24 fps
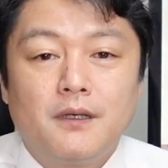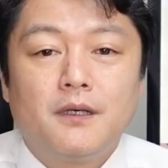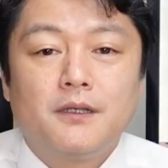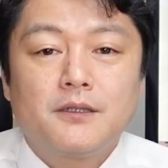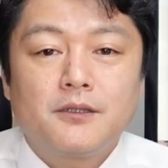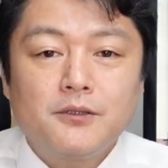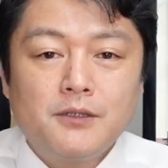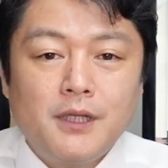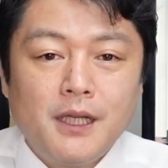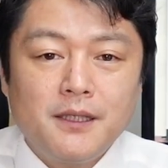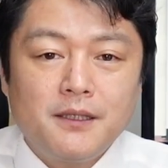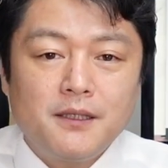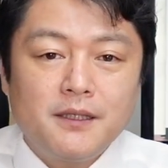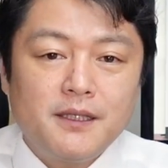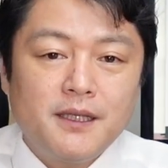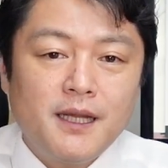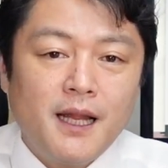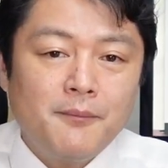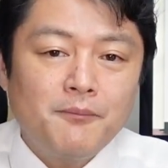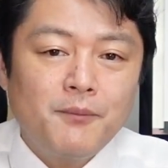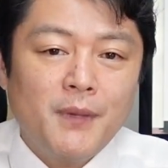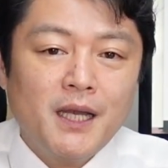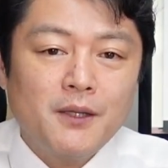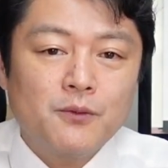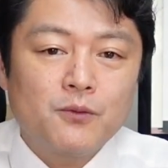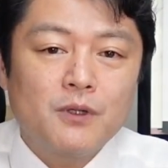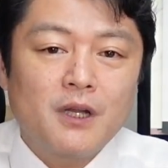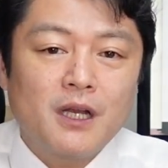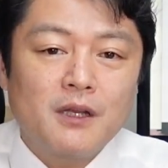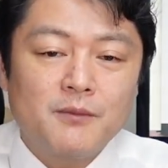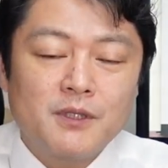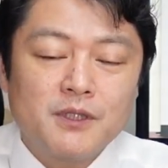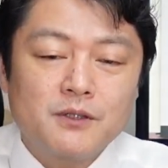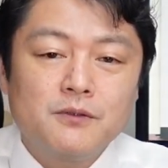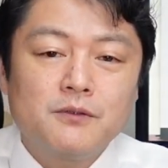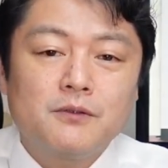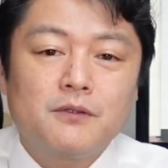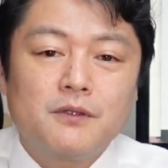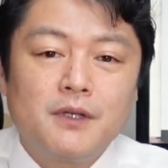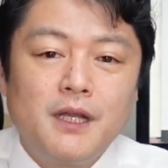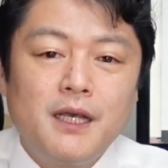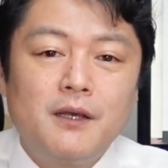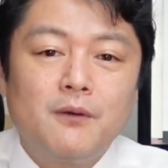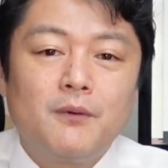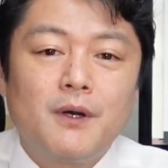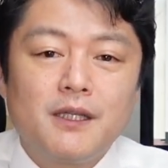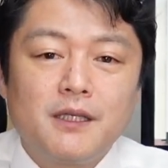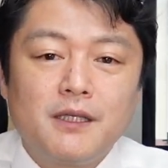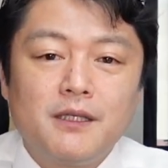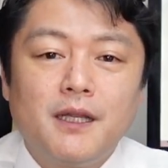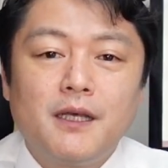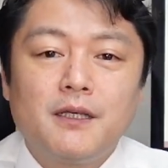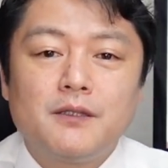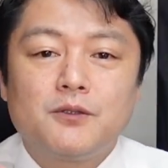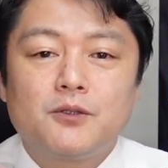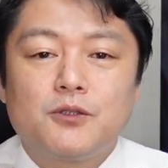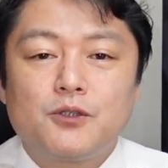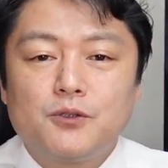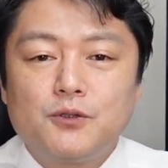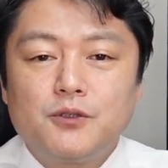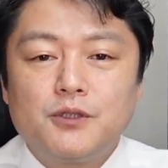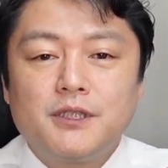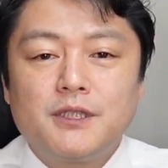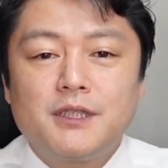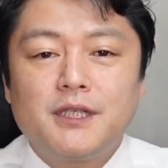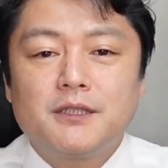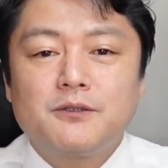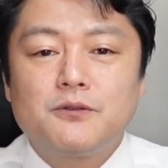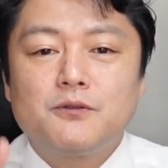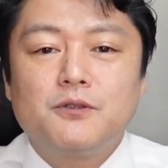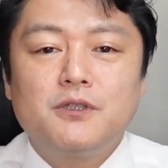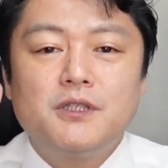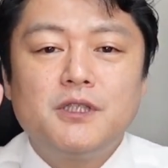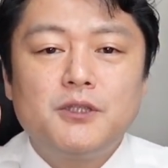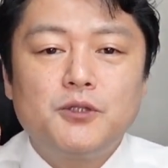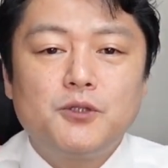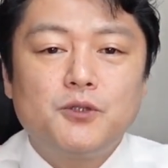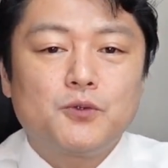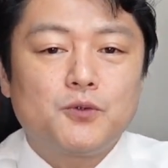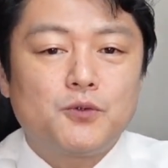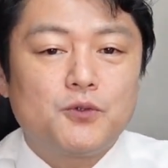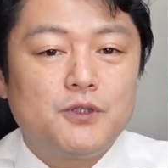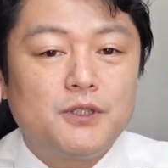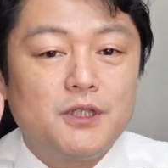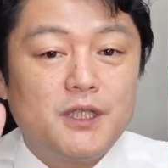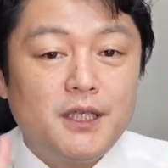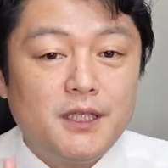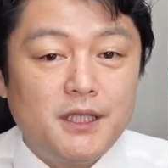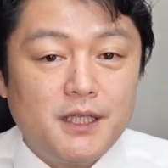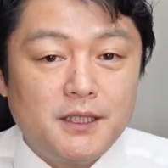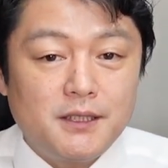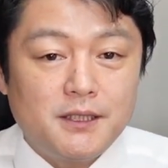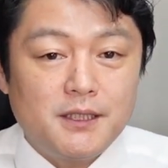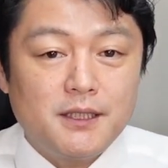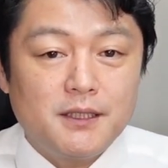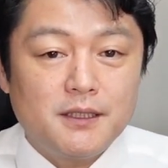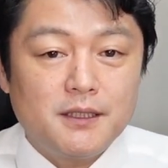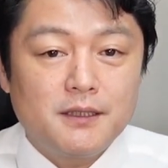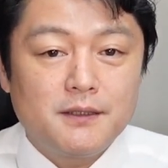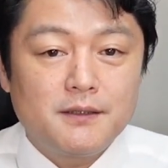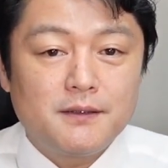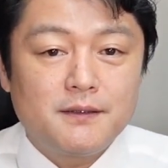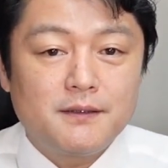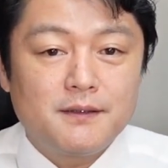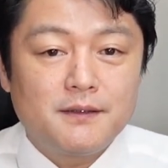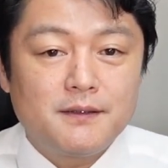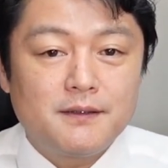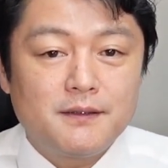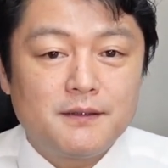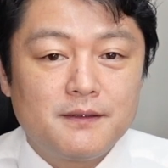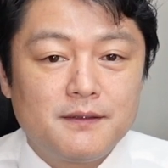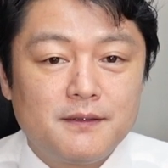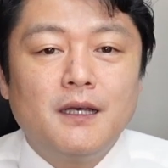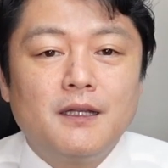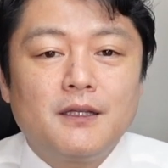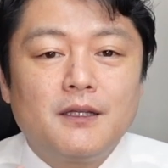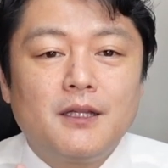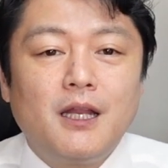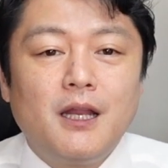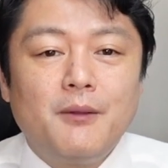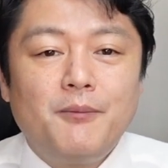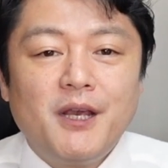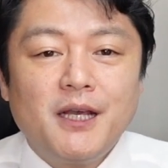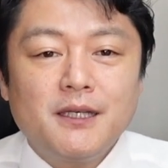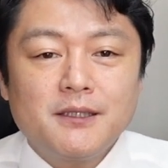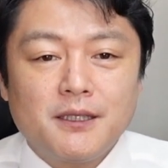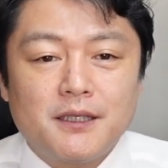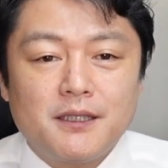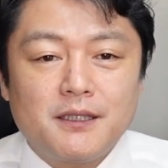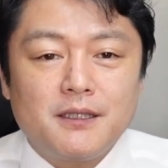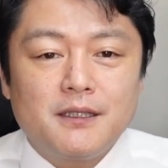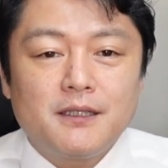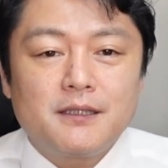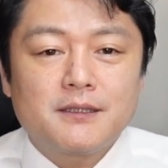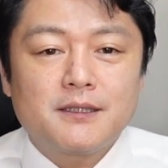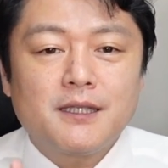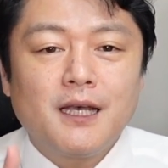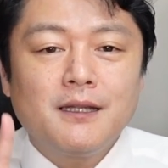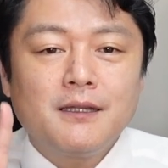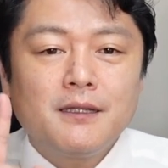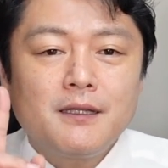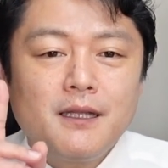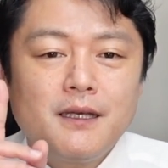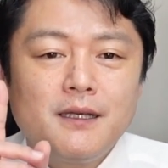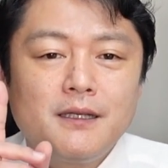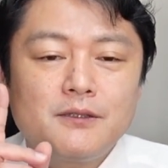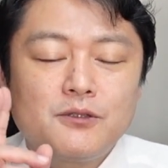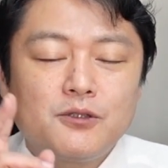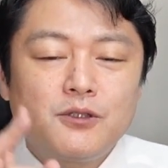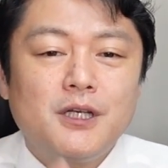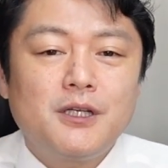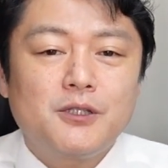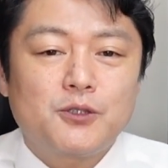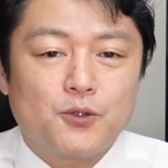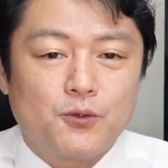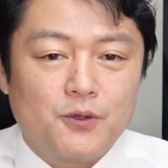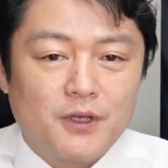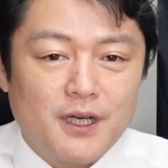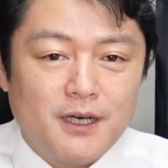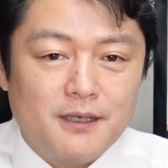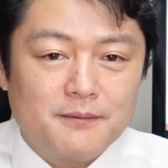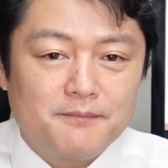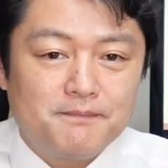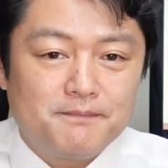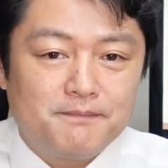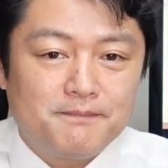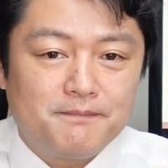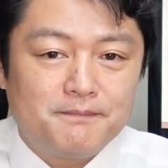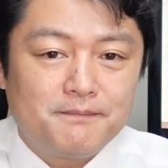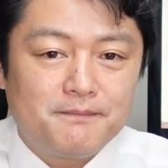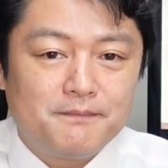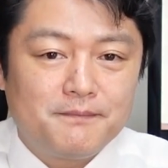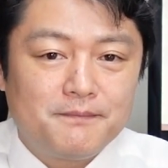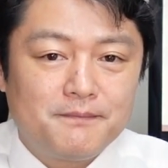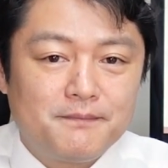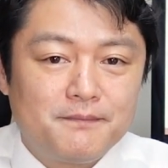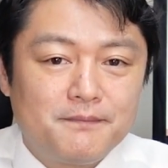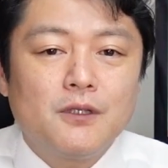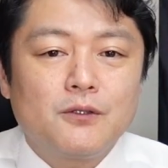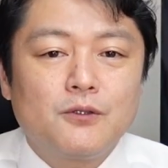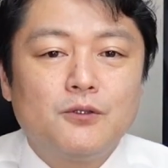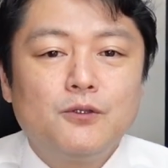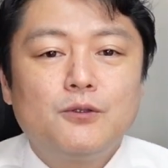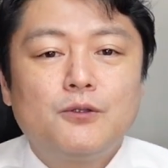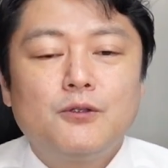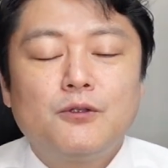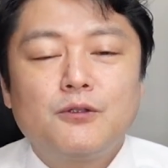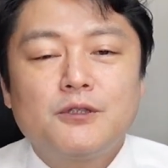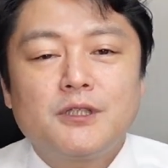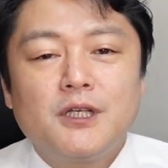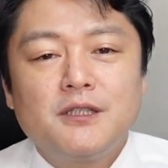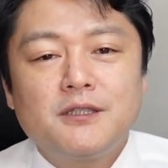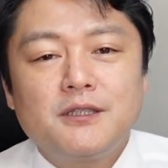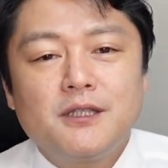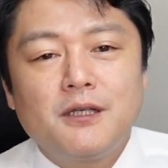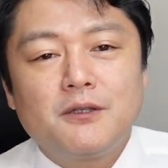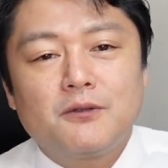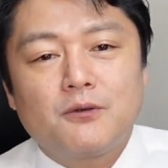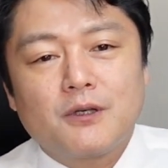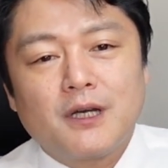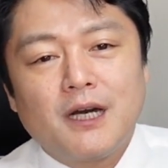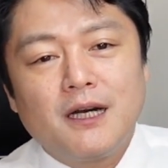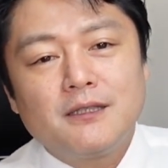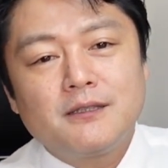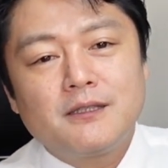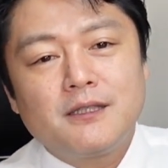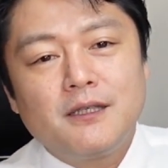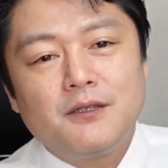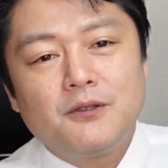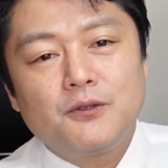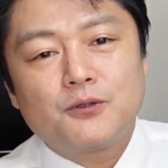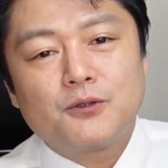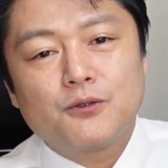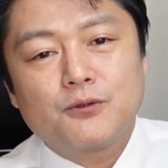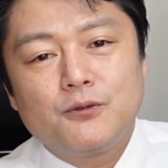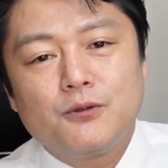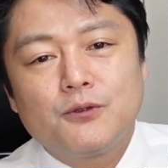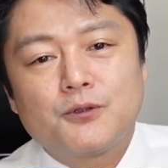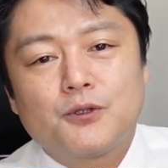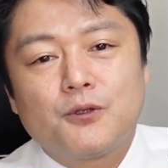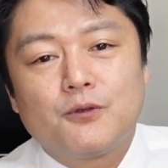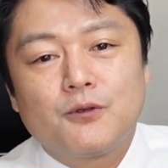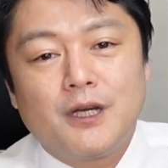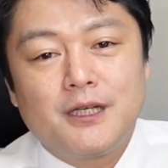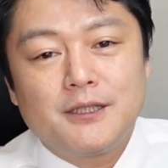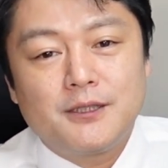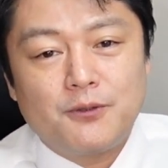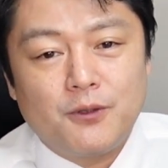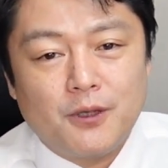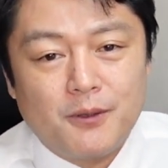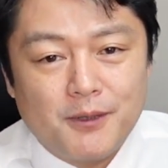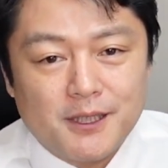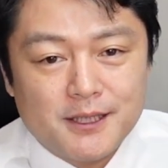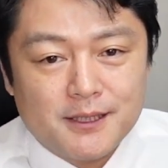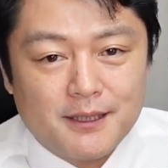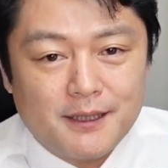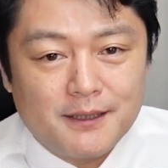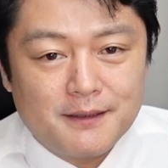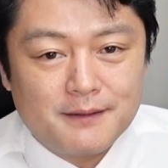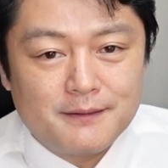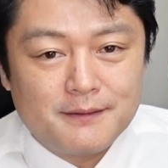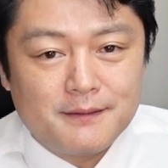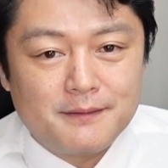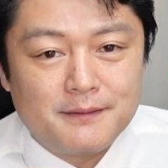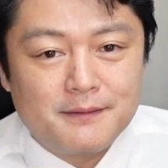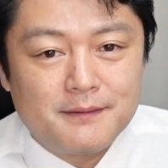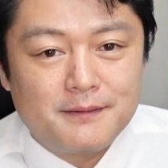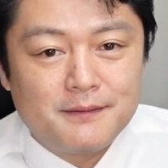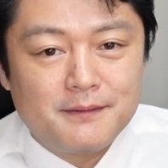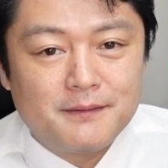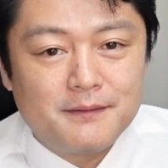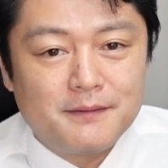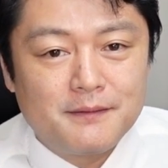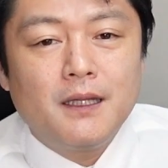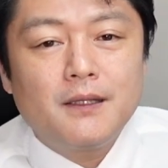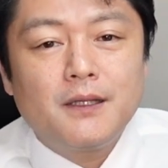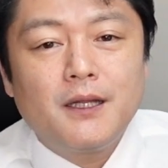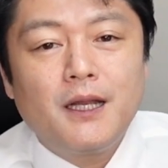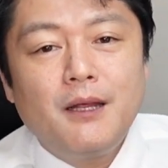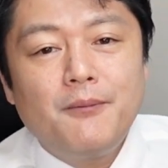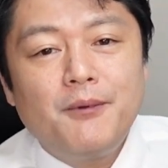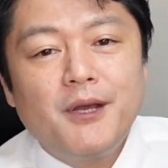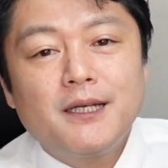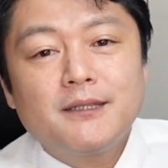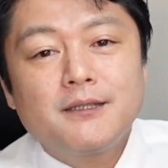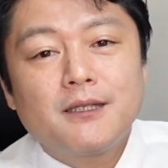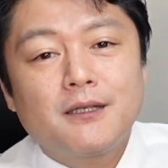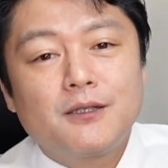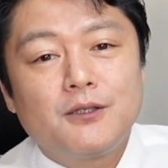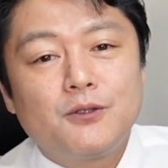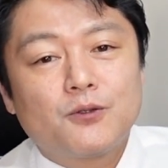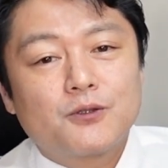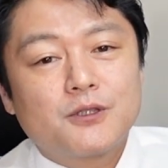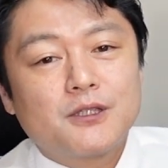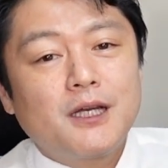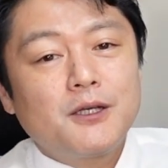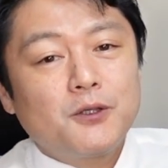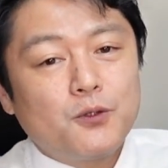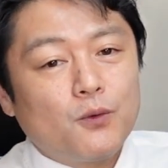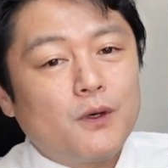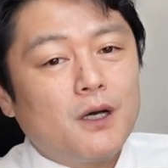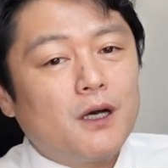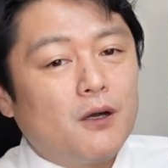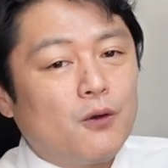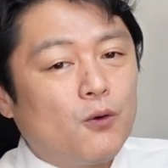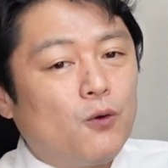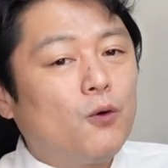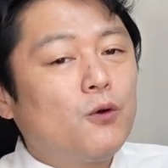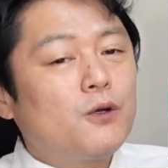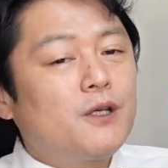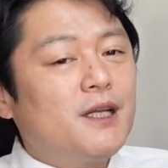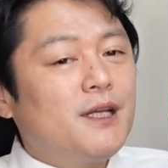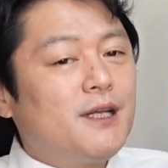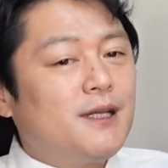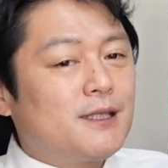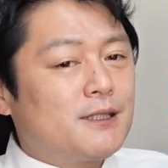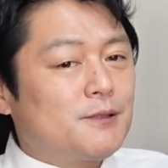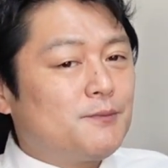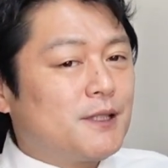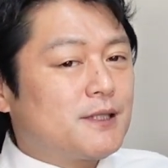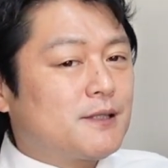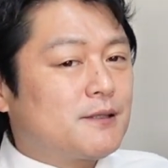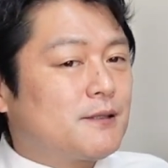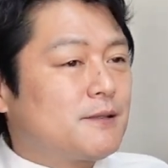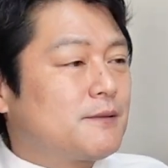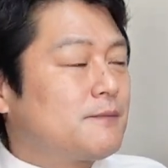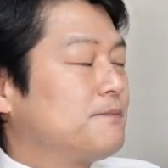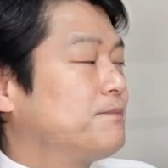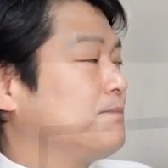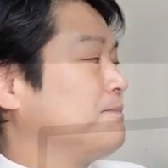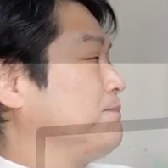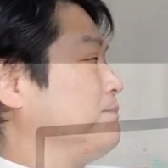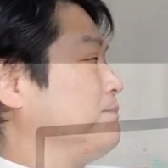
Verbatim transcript: すでに2年前となります、令和2年11月22日、テレビ朝日サンデーステーションが、Google 先生の感染予測を紹介しておりました。テレビ朝日のサイトはこう切り出します。